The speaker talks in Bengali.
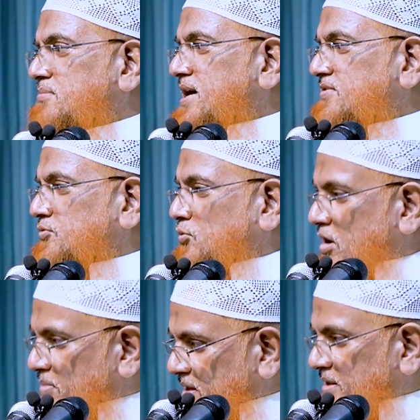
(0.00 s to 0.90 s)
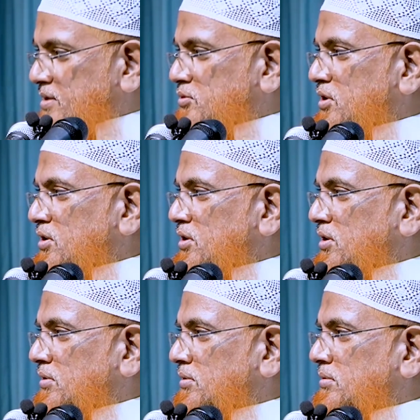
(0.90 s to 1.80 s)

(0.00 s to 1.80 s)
এই বাস ওভারটেক করলো